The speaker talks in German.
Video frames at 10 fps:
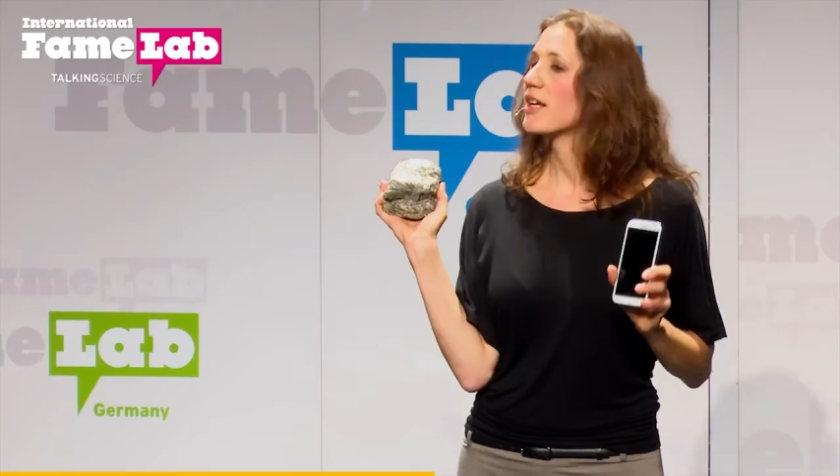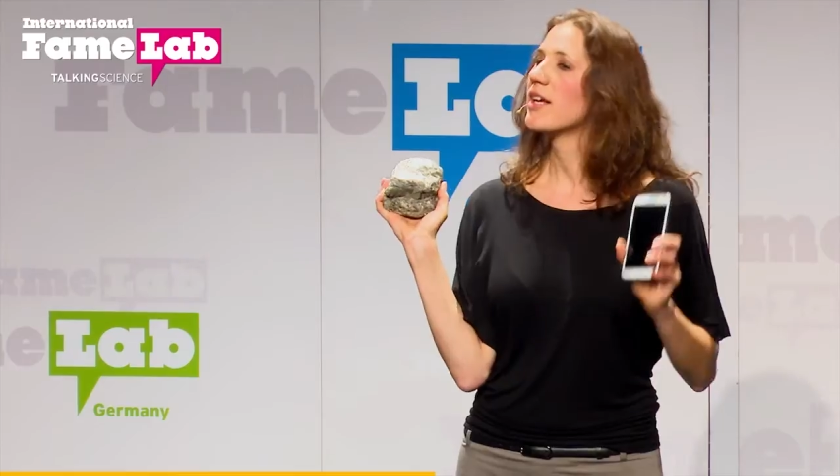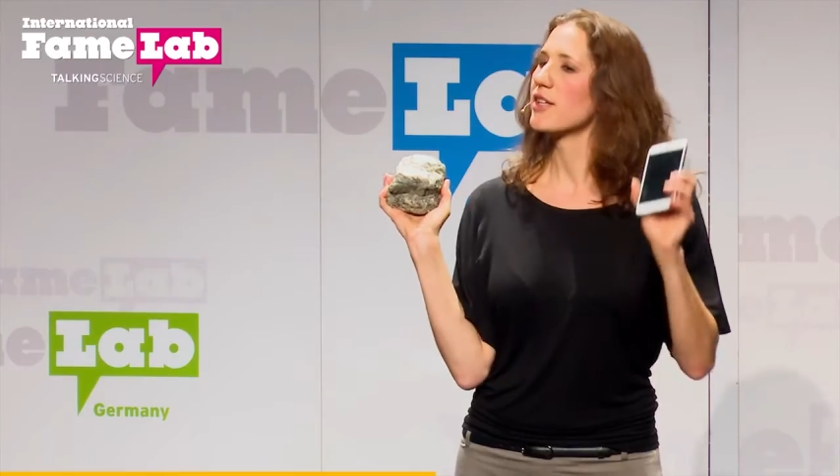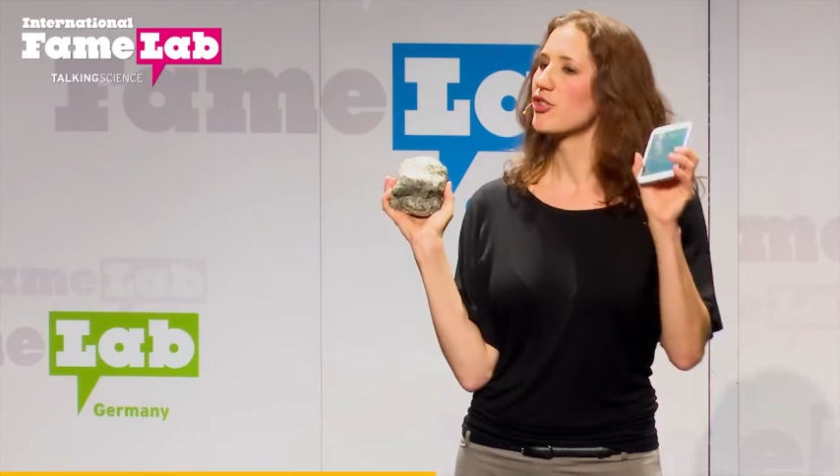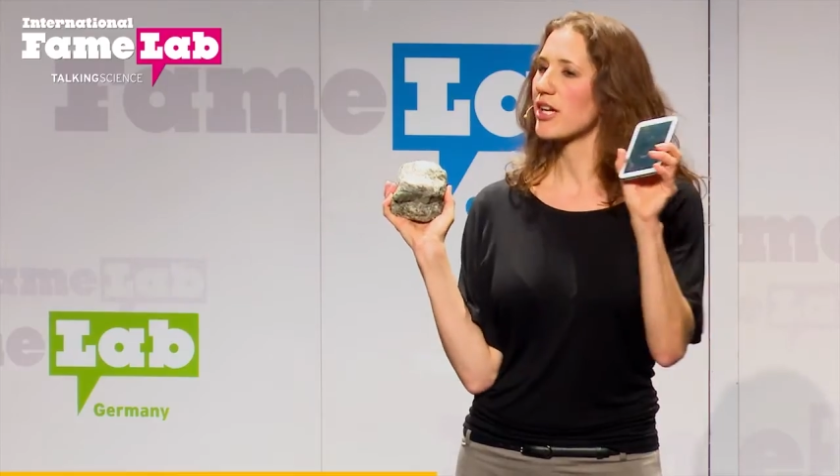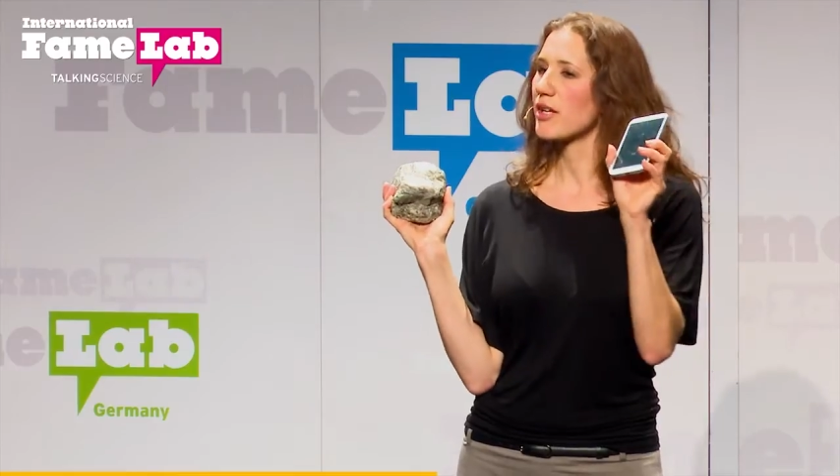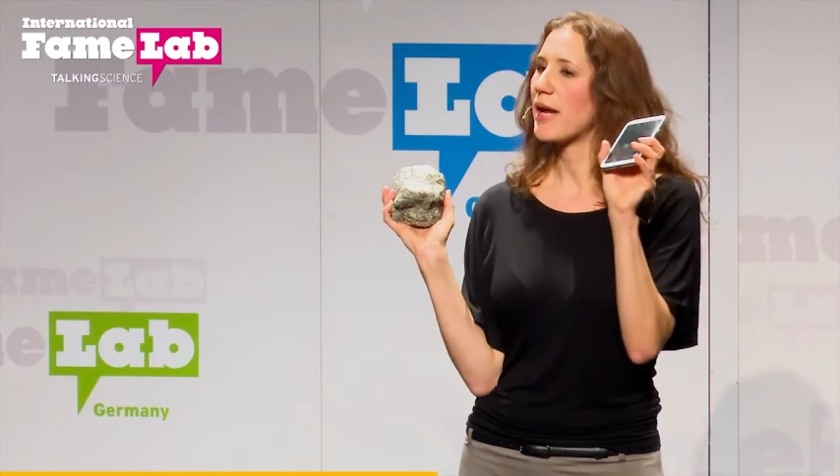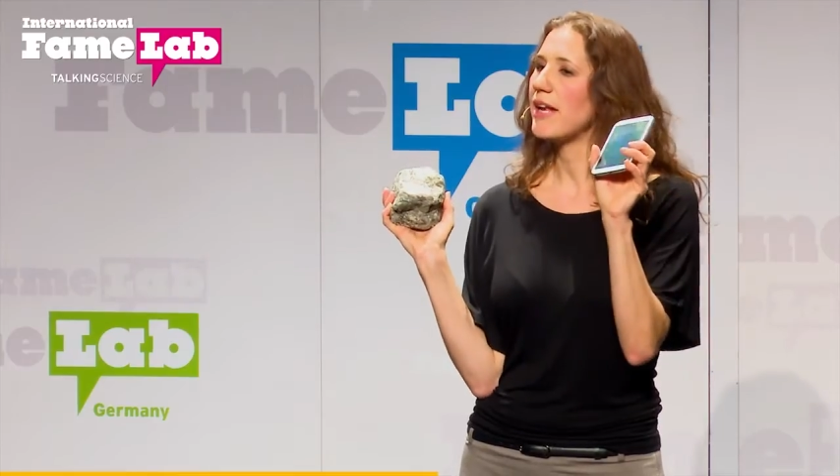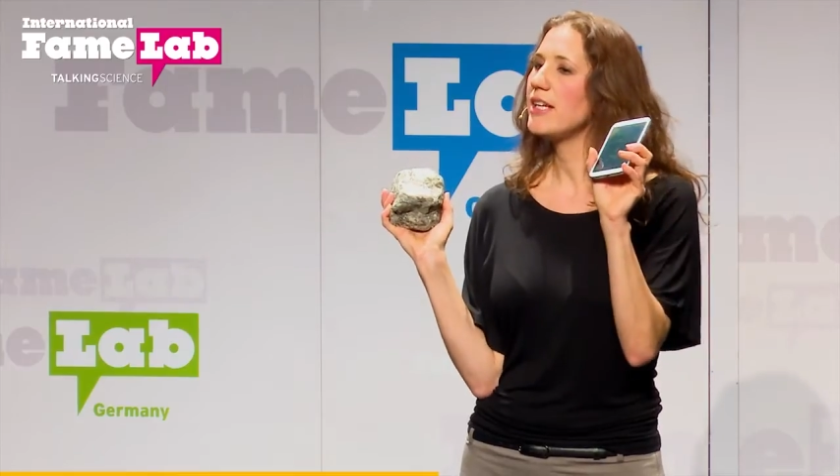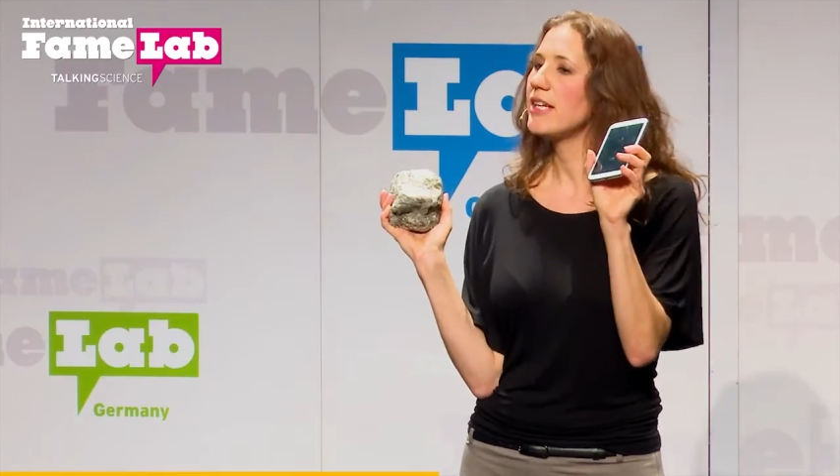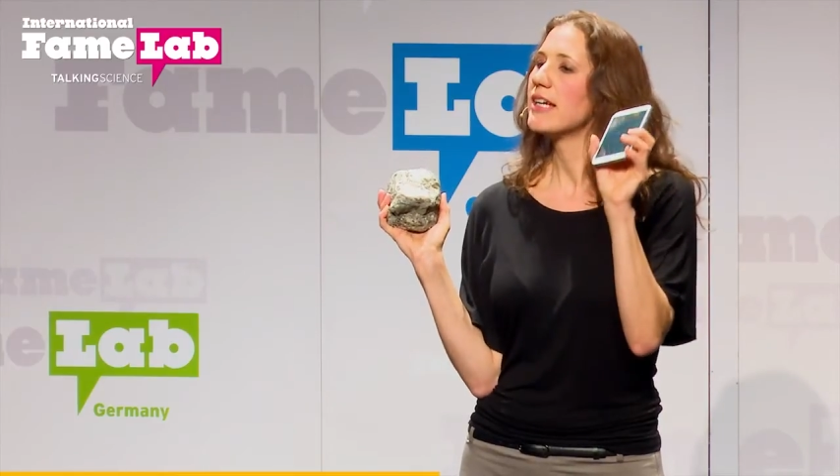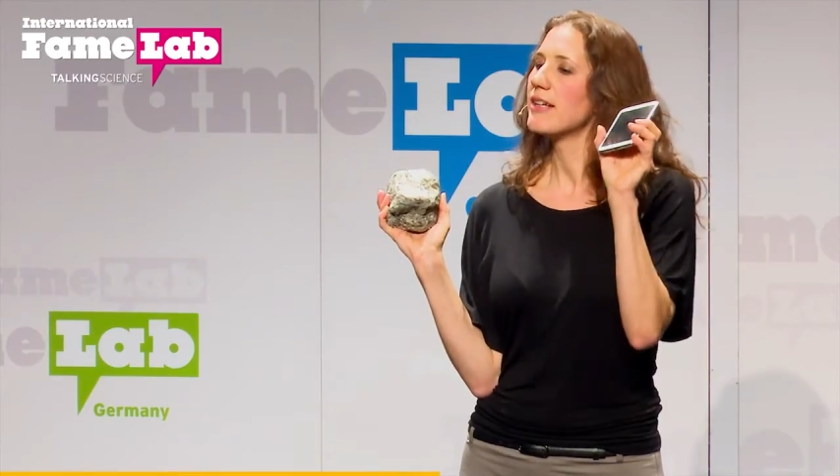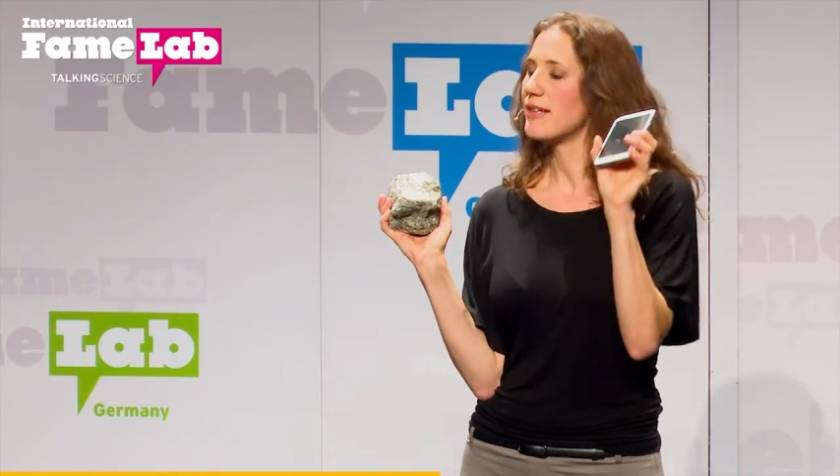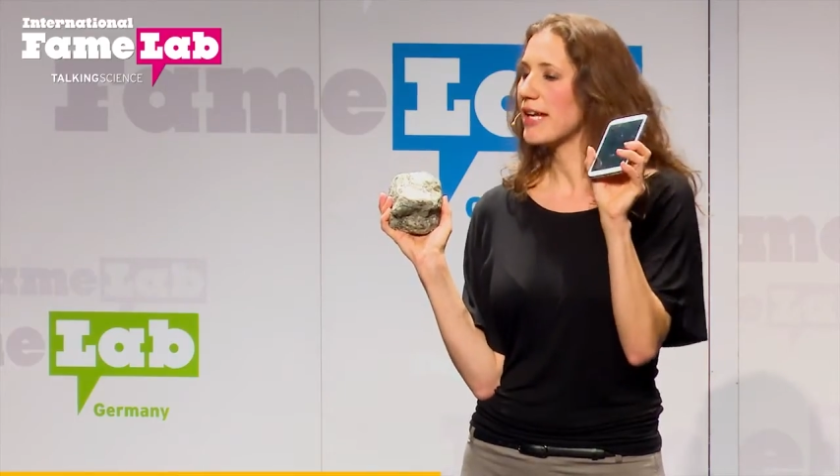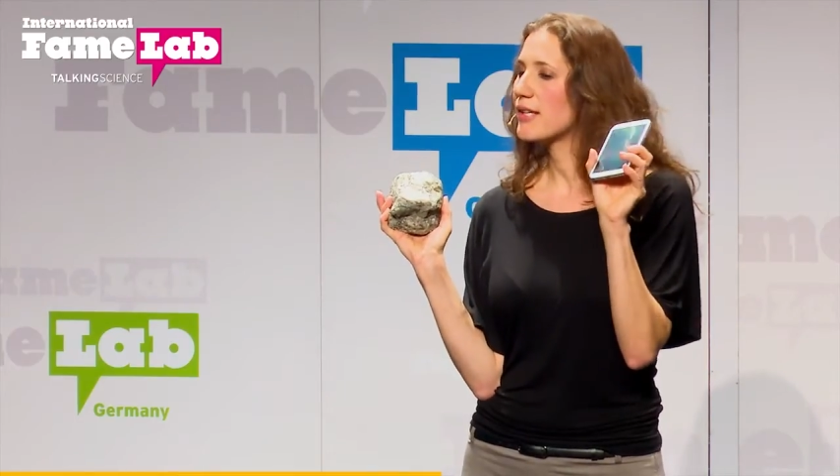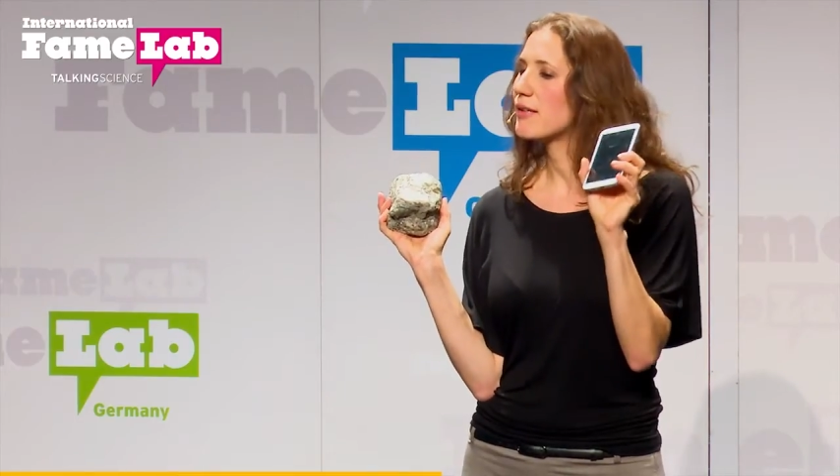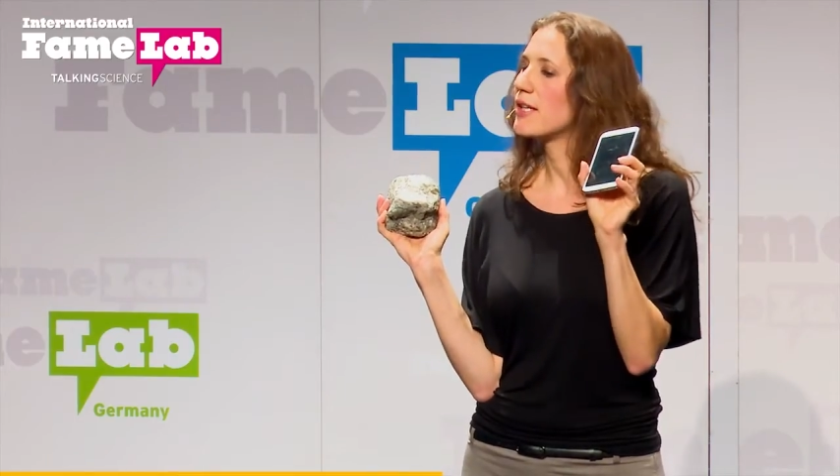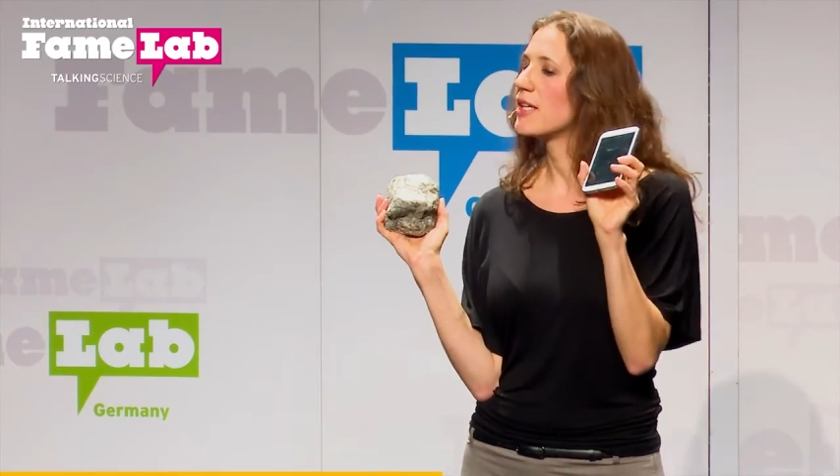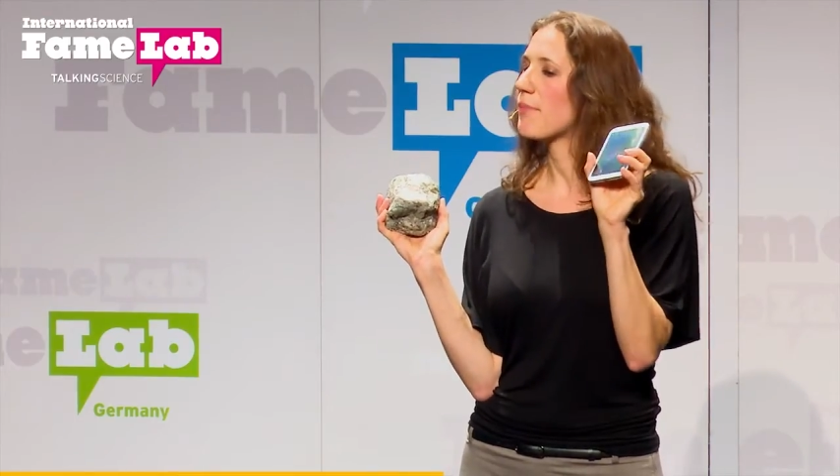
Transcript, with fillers: dann steckt im Handy 60